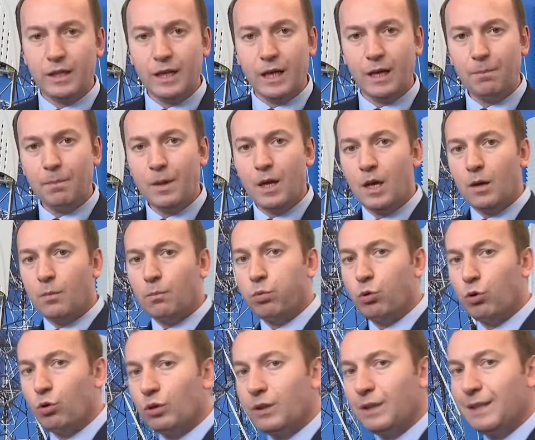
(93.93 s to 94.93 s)
Yine
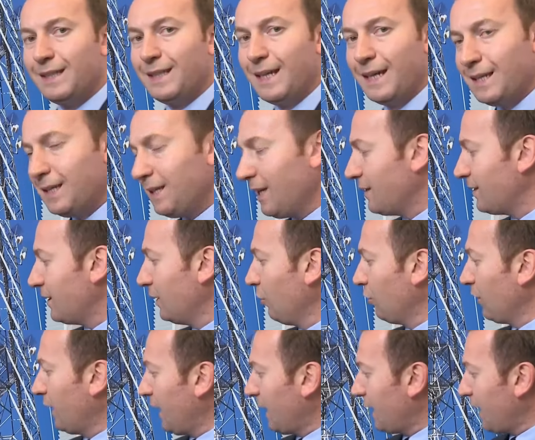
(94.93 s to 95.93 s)
bu yeni
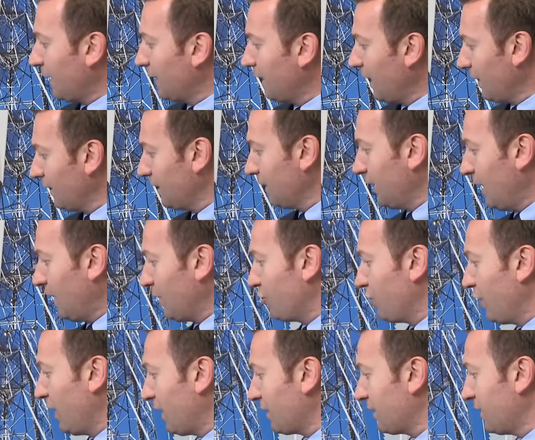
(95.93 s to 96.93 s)
nesil olarak
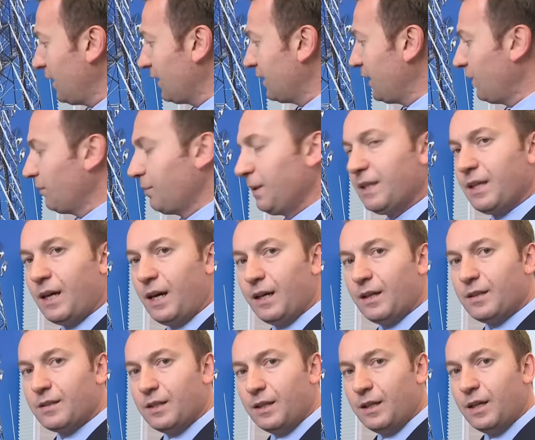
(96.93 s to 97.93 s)
adlandırılan cihazlardan bir
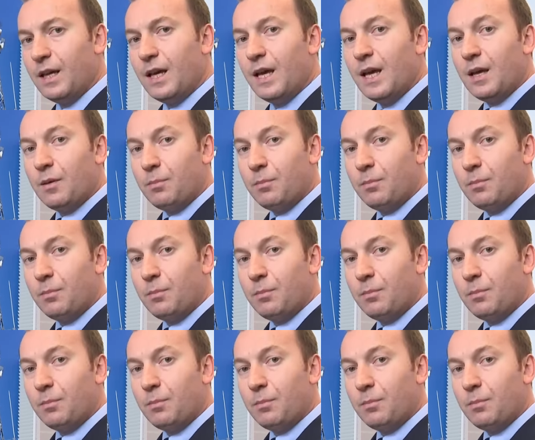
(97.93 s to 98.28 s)
tanesi